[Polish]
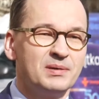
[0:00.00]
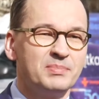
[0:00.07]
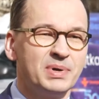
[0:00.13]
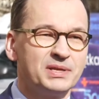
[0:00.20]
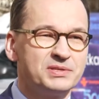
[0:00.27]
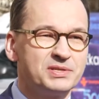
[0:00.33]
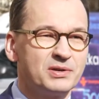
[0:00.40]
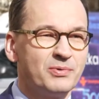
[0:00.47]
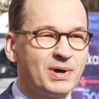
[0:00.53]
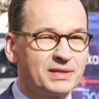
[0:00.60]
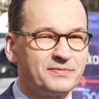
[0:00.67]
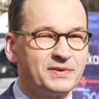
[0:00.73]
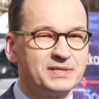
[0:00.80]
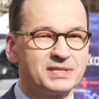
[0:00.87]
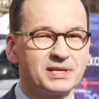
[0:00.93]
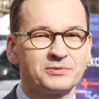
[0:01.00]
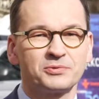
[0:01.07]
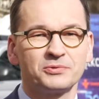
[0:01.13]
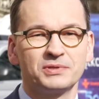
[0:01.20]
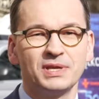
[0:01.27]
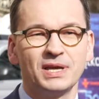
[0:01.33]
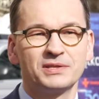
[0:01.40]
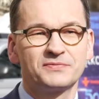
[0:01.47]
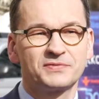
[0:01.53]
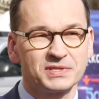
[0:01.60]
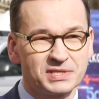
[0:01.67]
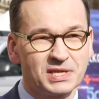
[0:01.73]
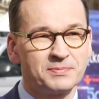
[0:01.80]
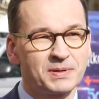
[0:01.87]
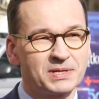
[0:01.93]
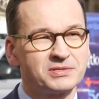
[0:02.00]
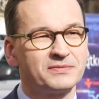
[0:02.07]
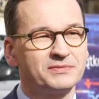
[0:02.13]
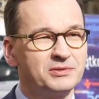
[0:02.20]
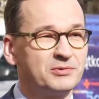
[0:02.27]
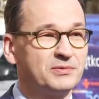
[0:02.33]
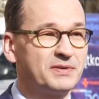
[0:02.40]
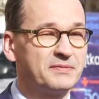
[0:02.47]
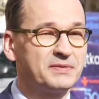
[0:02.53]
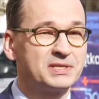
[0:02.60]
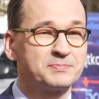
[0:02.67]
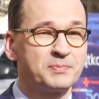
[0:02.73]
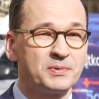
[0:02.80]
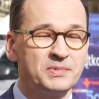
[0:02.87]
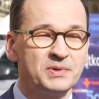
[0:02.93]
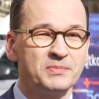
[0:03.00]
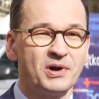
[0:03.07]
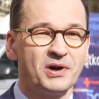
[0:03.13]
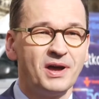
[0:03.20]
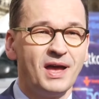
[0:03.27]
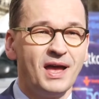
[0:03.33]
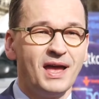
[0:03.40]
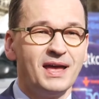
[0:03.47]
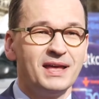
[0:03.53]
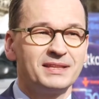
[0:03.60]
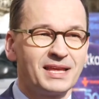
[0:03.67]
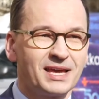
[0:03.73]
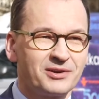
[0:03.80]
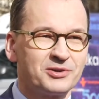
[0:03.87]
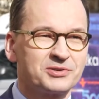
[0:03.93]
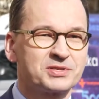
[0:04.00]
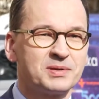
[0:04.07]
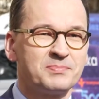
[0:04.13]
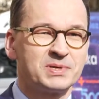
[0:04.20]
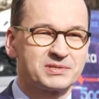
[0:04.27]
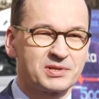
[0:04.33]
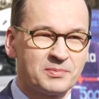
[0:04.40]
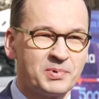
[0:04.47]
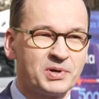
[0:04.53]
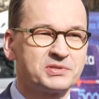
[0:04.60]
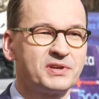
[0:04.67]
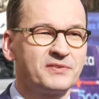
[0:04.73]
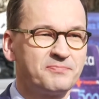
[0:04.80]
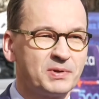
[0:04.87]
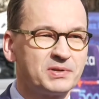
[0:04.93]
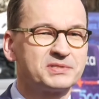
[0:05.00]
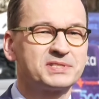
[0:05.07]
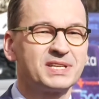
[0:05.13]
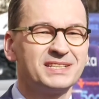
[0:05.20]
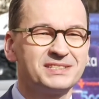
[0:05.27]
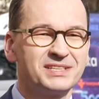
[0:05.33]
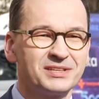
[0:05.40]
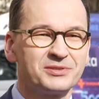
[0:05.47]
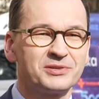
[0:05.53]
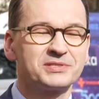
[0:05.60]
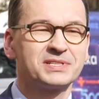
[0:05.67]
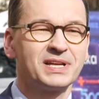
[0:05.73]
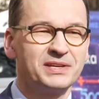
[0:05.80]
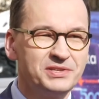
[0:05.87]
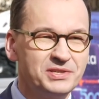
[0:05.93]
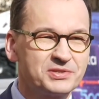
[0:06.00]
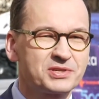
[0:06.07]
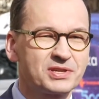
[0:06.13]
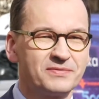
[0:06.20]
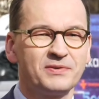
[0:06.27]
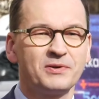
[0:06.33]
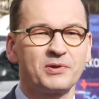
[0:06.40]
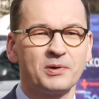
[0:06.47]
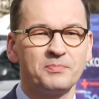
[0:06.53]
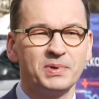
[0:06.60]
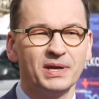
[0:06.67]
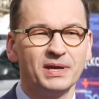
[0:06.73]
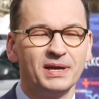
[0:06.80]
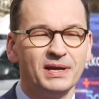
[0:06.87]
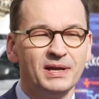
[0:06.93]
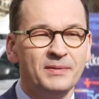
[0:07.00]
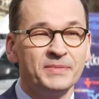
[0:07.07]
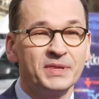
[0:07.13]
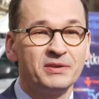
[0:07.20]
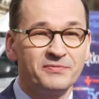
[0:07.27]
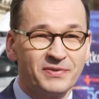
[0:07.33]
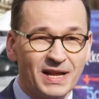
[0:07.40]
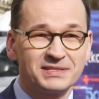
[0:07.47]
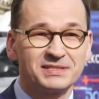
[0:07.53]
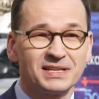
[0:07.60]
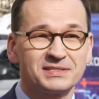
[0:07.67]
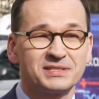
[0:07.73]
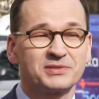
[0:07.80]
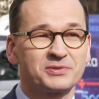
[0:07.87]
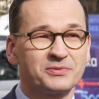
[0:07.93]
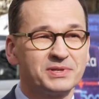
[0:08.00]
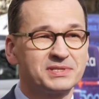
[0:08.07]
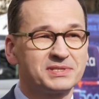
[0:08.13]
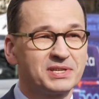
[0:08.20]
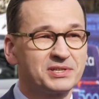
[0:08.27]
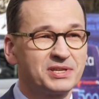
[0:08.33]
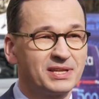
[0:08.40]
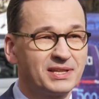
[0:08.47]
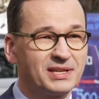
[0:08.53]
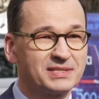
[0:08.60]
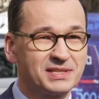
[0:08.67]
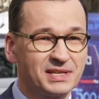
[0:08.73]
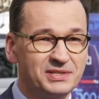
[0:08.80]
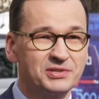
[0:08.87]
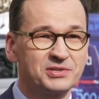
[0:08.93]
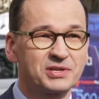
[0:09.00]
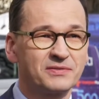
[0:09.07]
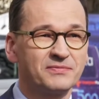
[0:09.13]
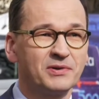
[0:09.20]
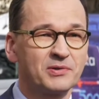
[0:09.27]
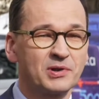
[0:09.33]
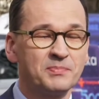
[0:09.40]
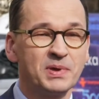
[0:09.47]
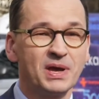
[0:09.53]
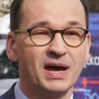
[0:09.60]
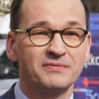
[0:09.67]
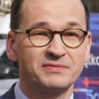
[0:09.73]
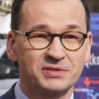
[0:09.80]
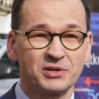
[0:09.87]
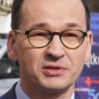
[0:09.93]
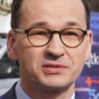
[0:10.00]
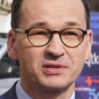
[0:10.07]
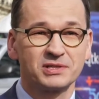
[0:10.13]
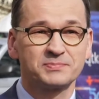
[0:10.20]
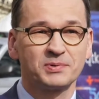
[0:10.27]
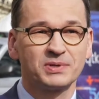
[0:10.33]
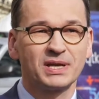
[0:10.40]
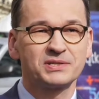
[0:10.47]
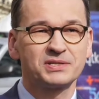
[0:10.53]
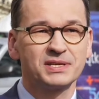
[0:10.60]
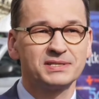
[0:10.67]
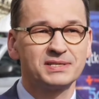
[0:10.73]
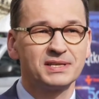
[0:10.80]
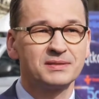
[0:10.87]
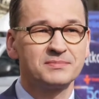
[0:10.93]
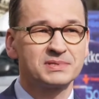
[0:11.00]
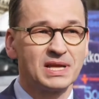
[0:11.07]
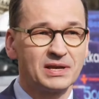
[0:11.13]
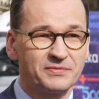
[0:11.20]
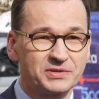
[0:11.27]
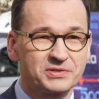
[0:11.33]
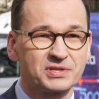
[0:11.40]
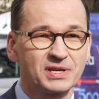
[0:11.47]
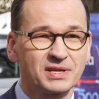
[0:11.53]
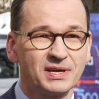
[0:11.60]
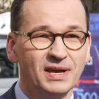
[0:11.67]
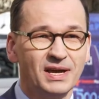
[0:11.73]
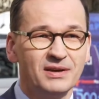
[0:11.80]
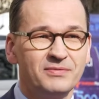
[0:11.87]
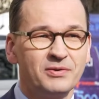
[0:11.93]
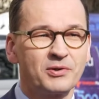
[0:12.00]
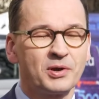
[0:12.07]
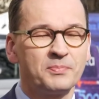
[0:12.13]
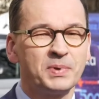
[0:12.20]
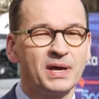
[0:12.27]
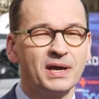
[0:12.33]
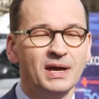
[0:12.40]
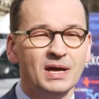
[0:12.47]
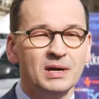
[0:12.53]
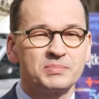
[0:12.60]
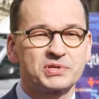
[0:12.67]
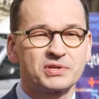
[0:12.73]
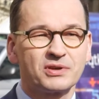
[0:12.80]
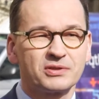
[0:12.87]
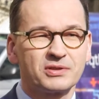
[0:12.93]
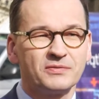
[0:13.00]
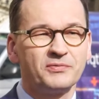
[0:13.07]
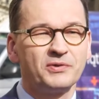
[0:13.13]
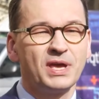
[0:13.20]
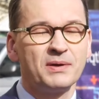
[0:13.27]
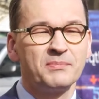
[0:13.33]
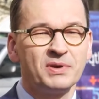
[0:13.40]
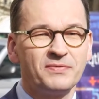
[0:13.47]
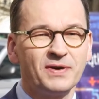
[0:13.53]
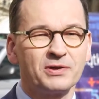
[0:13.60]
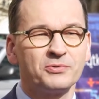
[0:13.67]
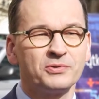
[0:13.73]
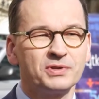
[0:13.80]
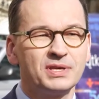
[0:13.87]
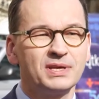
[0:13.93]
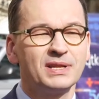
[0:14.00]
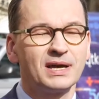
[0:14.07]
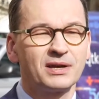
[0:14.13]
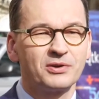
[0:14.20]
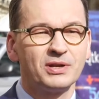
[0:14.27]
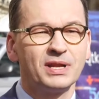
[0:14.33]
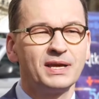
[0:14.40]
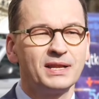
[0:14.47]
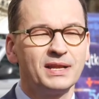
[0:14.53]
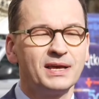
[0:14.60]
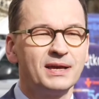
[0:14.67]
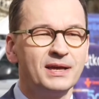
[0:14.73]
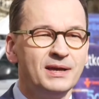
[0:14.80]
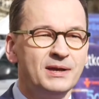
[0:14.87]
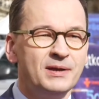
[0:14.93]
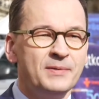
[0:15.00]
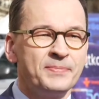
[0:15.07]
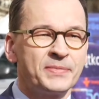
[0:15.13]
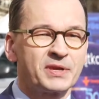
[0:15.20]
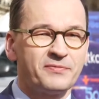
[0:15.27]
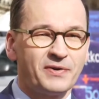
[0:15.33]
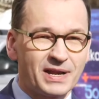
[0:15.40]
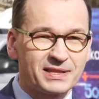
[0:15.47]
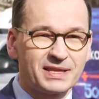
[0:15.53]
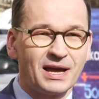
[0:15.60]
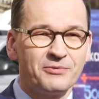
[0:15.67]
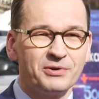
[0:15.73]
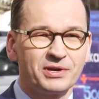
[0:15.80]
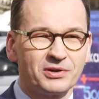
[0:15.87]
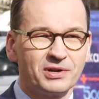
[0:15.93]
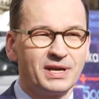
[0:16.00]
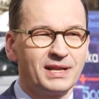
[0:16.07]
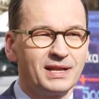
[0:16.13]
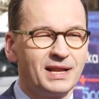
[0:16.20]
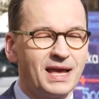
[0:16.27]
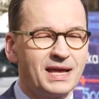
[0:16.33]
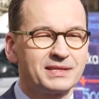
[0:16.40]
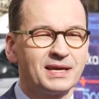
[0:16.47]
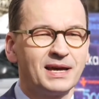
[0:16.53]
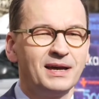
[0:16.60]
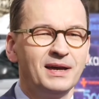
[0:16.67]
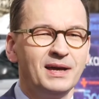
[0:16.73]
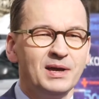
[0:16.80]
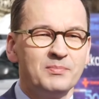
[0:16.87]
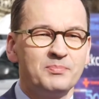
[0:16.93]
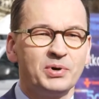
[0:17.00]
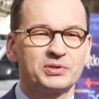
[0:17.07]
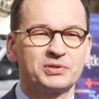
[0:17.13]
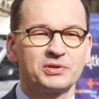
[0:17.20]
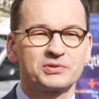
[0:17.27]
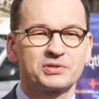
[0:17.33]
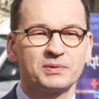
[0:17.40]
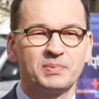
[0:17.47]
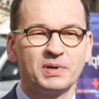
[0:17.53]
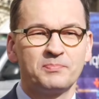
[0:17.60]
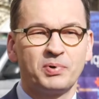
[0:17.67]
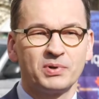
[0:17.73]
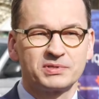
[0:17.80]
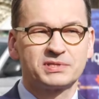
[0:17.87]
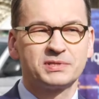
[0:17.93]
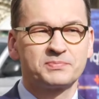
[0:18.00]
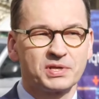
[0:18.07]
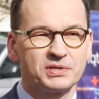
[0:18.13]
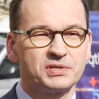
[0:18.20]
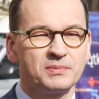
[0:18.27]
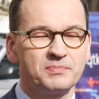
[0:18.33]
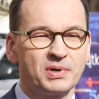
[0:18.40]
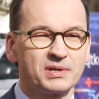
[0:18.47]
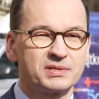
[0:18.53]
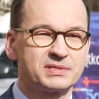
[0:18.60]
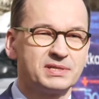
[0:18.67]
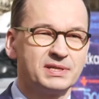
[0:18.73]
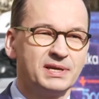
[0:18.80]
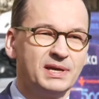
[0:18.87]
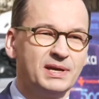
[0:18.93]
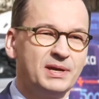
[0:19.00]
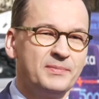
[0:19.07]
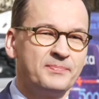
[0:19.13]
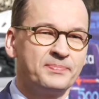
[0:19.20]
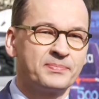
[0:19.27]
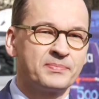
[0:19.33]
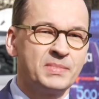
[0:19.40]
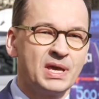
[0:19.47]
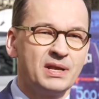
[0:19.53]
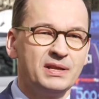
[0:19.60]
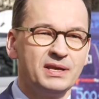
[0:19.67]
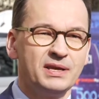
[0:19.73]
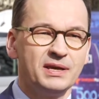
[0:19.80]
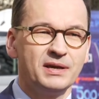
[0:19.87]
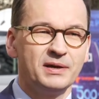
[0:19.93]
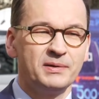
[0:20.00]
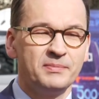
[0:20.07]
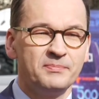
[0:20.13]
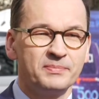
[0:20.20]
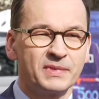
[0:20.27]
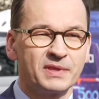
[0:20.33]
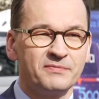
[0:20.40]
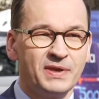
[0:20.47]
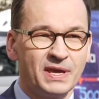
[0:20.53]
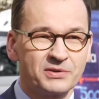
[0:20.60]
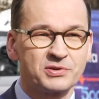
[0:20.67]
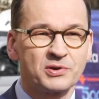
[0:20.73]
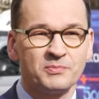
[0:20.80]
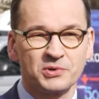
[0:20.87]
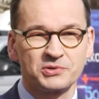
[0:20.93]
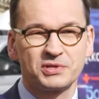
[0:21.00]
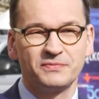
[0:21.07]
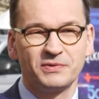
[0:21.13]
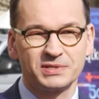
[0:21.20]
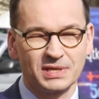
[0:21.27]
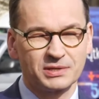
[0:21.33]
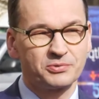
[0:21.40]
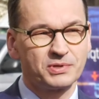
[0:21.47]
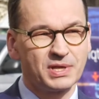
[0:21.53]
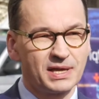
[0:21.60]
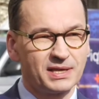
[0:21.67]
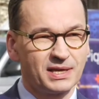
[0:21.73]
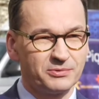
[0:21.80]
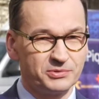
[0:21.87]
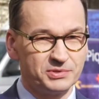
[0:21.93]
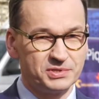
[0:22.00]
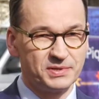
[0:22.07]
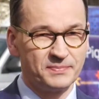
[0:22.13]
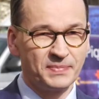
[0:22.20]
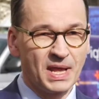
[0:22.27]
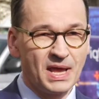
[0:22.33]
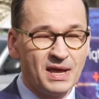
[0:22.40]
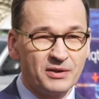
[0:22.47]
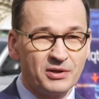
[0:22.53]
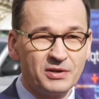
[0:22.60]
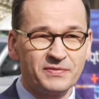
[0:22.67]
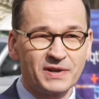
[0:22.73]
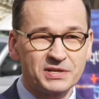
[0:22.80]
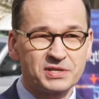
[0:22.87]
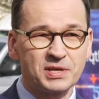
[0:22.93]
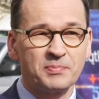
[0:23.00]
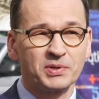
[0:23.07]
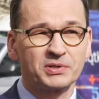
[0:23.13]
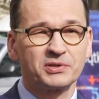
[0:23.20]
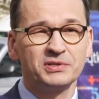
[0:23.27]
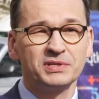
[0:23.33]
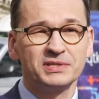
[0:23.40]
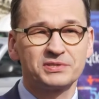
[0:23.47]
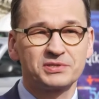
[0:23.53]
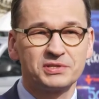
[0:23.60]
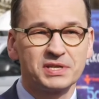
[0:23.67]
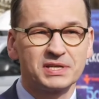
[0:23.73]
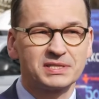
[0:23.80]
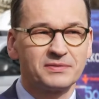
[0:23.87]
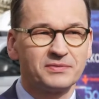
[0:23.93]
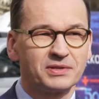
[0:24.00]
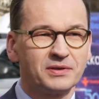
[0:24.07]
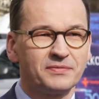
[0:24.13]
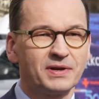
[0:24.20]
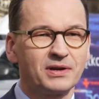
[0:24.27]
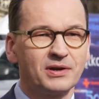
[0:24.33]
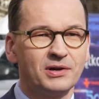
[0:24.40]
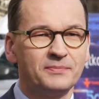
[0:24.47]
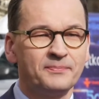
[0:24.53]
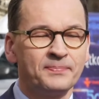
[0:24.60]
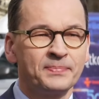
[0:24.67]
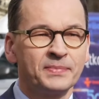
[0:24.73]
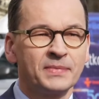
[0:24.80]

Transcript: będzie łatwiej zatrudniać wszystkich pracowników. A więc pomimo tego, że bezrobocie w Polsce jest jedno z najniższych w Europie, Inflacja zresztą jest też jedna z najniższych w Europie, a wzrost gospodarczy jest jednym z najwyższych w Europie. Przygotowujemy warunki na kolejne kwartały, kolejne lata po to, żeby polscy przedsiębiorcy mm, mieli mm, większą możliwość zatrudniania ludzi. No i wreszcie pod koniec życia zawodowego